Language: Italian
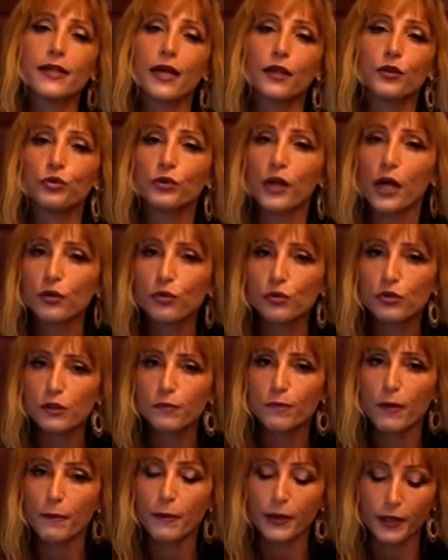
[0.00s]
di una
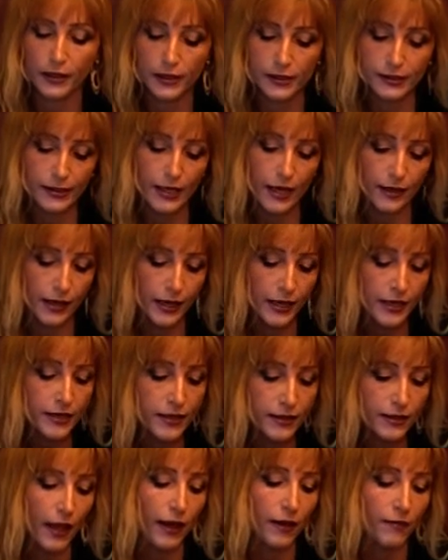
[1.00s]
ruspa per restare
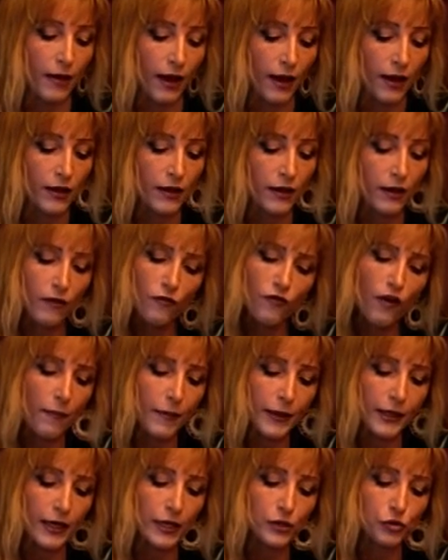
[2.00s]
in tema va
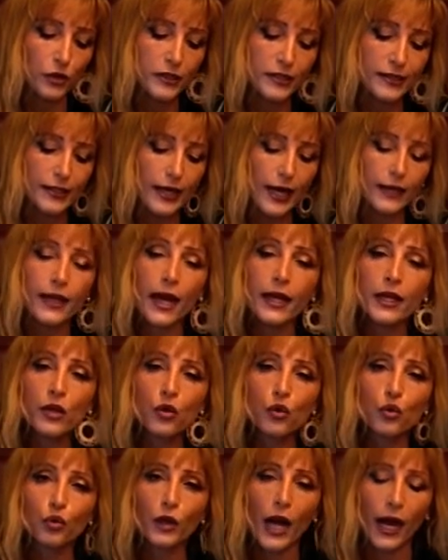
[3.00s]
per la sua strada
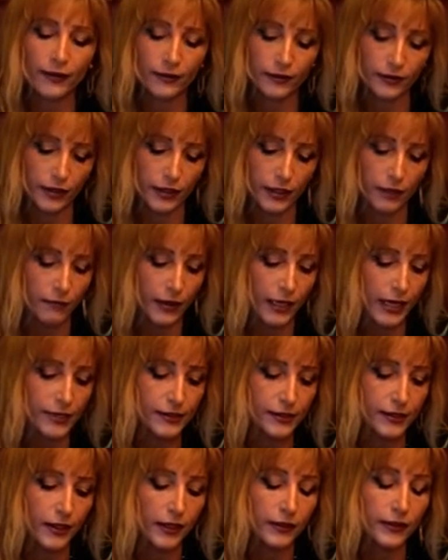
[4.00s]
incurante del
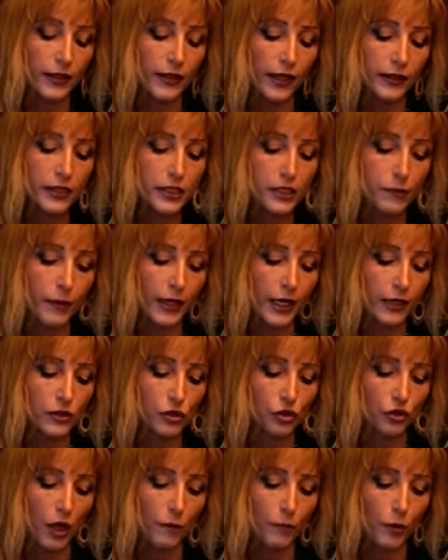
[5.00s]
malessere e della
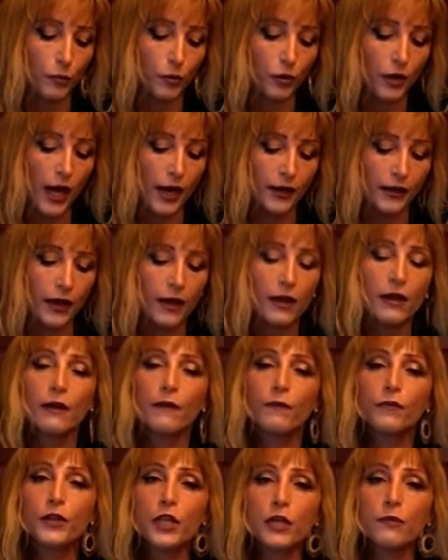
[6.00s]
disperazione popolare,
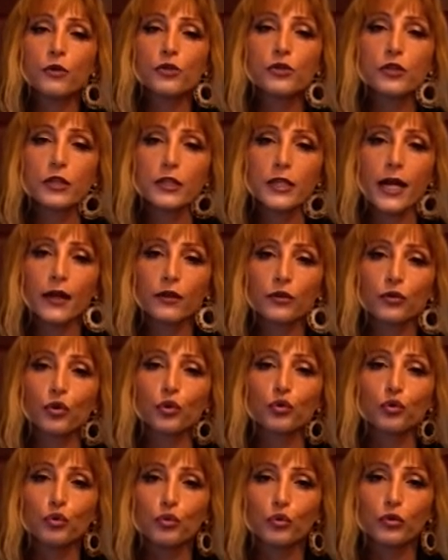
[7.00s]

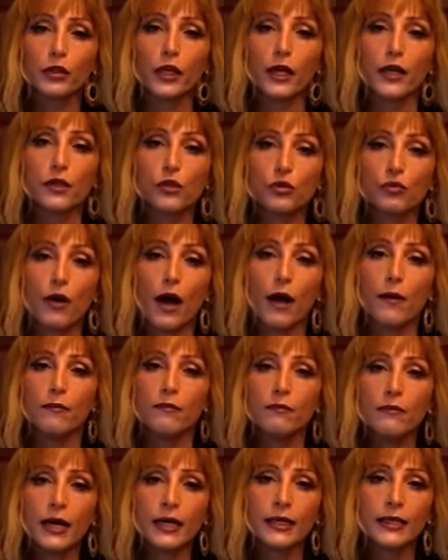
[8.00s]
dimostrando tutta la sua
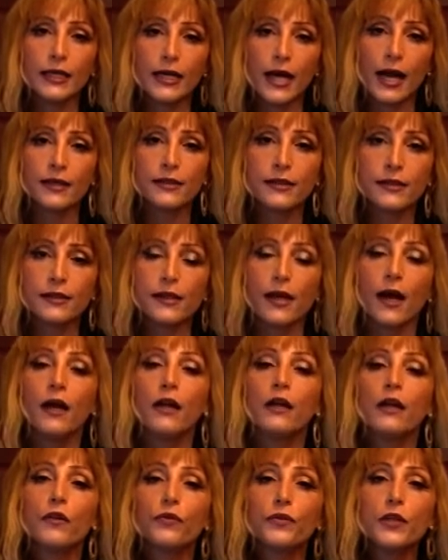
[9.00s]
mancanza
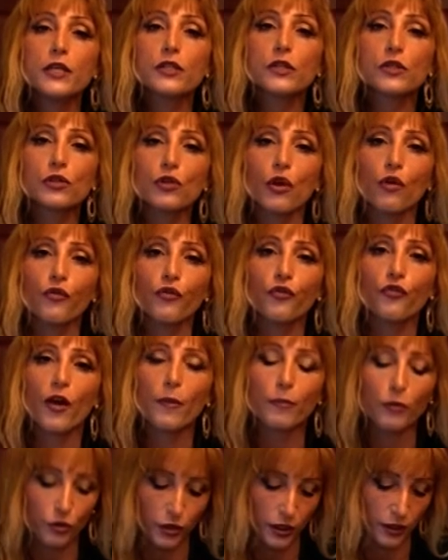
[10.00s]
di stoffa
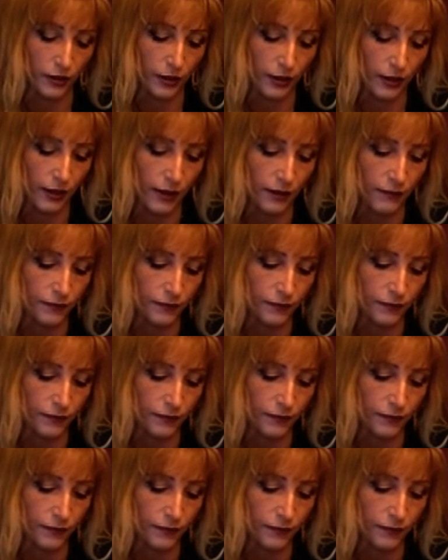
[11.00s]
politica